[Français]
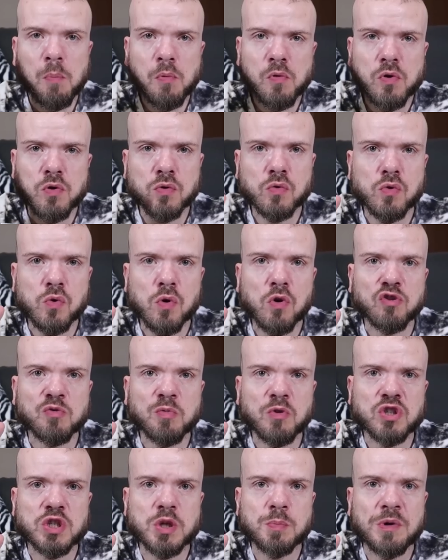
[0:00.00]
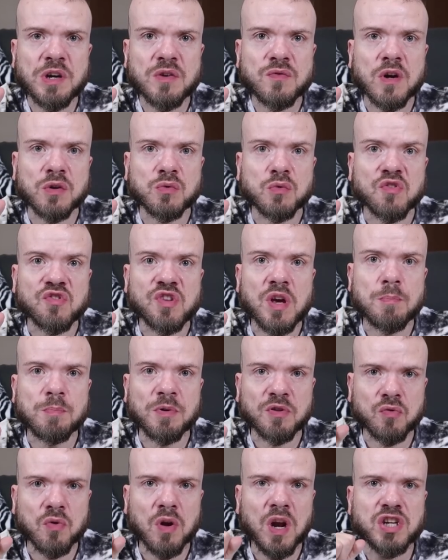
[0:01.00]
bah pour le coup, heureusement que j'ai prévu un deuxième
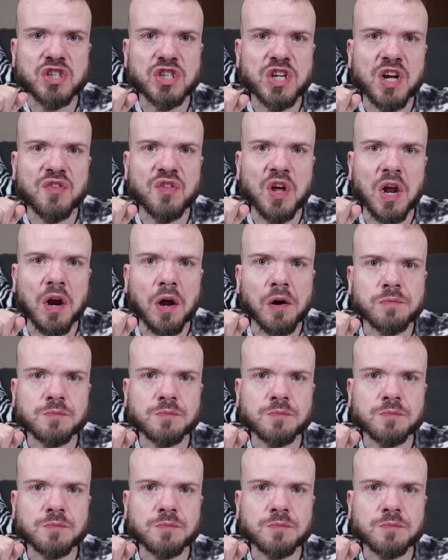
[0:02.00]
parce que là j'ai la dalle.